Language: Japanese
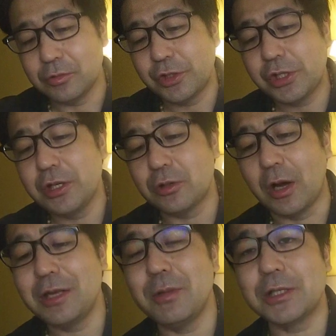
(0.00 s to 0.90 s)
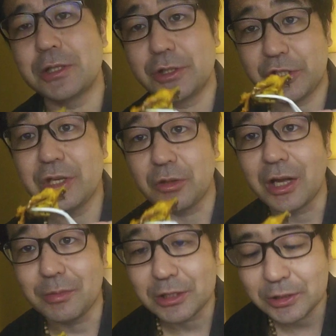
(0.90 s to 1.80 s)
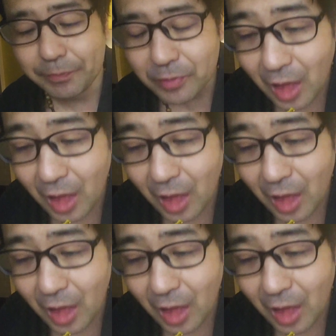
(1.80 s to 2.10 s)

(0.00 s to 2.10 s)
チキンと合います。チキンと合います。